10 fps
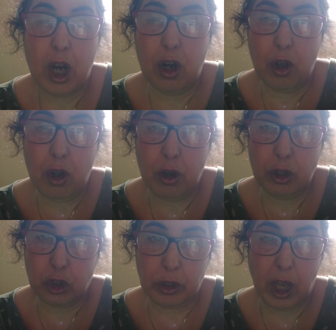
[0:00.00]

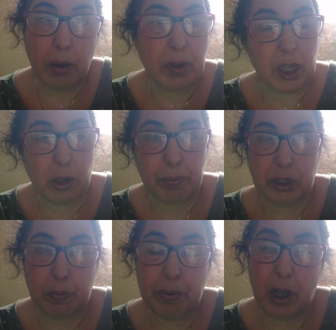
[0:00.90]
Le gendarme, il a
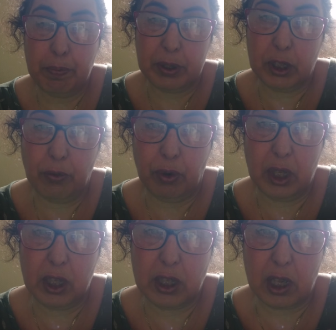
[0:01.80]
déposé plainte parce qu'il
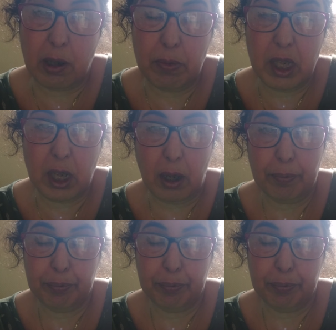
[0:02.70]
voulait des indemnités.